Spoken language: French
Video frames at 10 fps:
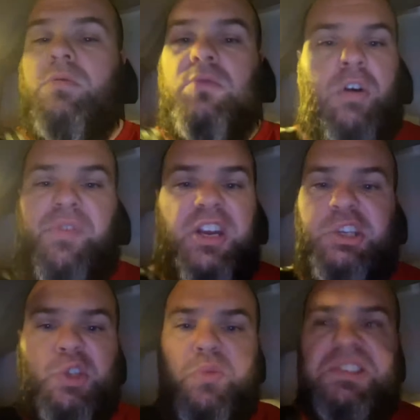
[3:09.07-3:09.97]
envers
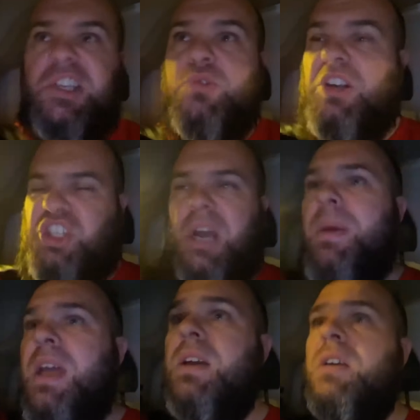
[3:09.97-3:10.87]
les homosexuels. Jamais.